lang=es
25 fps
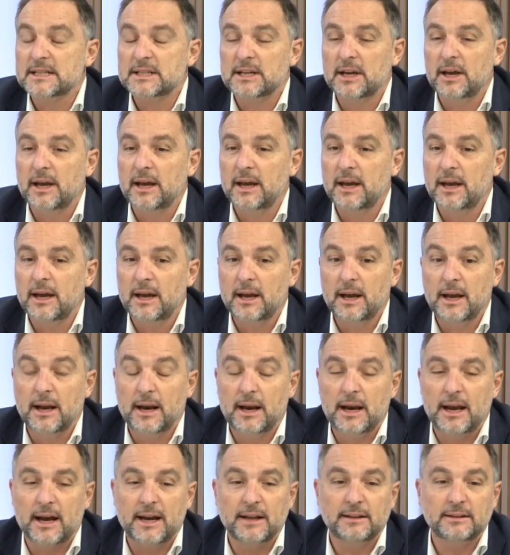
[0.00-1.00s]
es, eh,
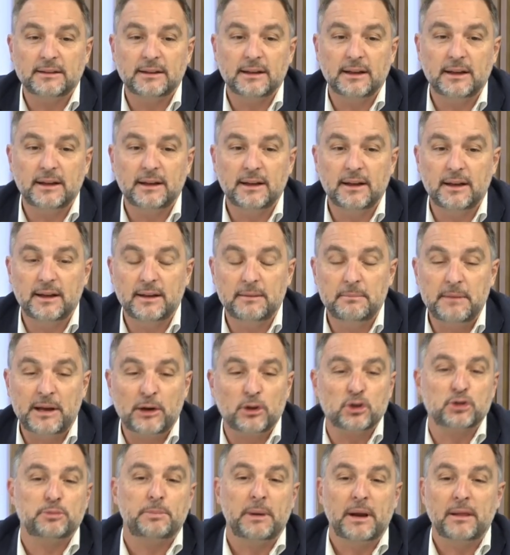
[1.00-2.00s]
la gente
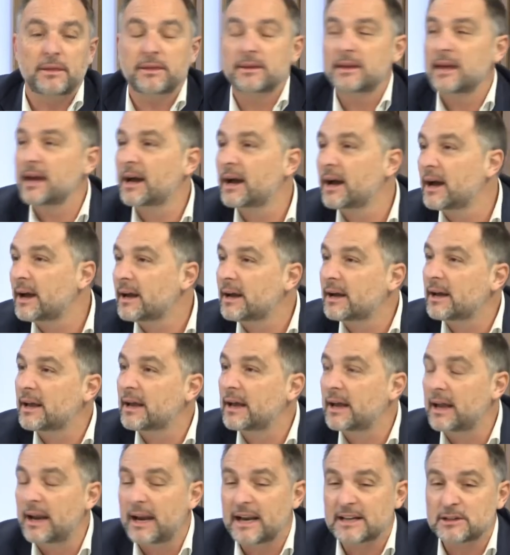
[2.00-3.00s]
menosprecia
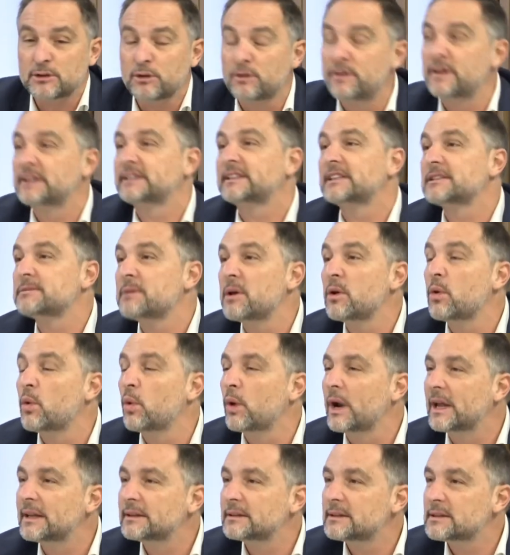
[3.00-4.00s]
eh, las ofertas
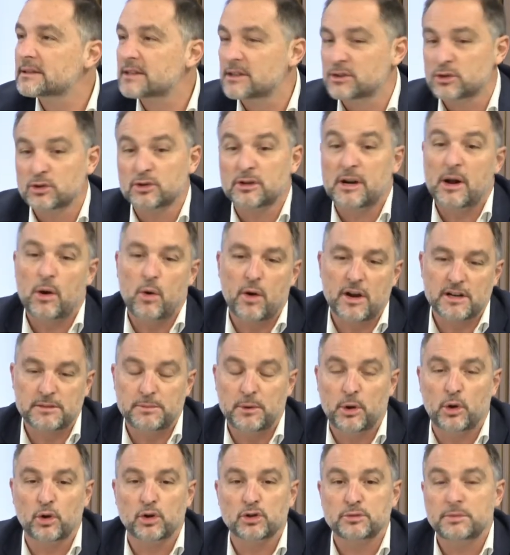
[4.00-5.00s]
vinculantes, que eso es algo que
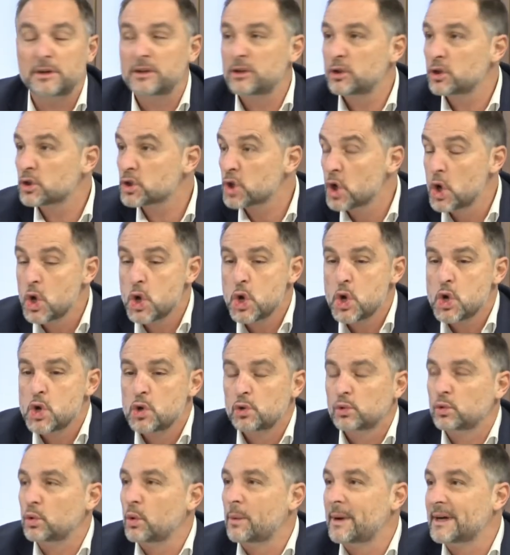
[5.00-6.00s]
explico en los vídeos,
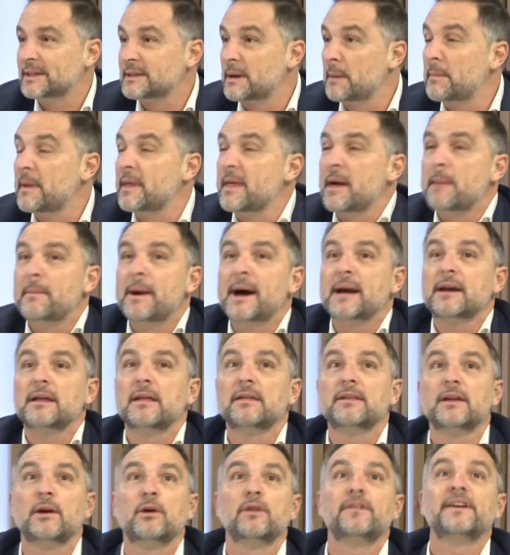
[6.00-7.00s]
Tú vas al MediaMarkt y
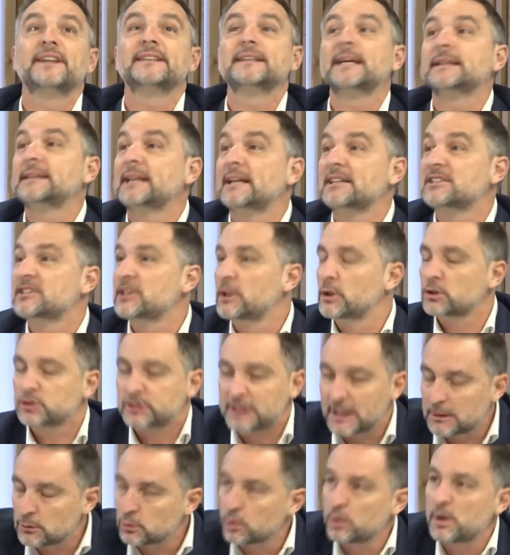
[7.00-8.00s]
dicen, oferta tal, si no
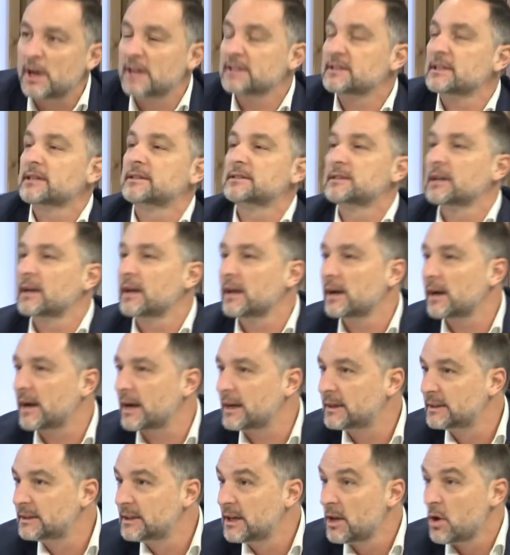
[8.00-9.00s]
está, tú vas a exigirla.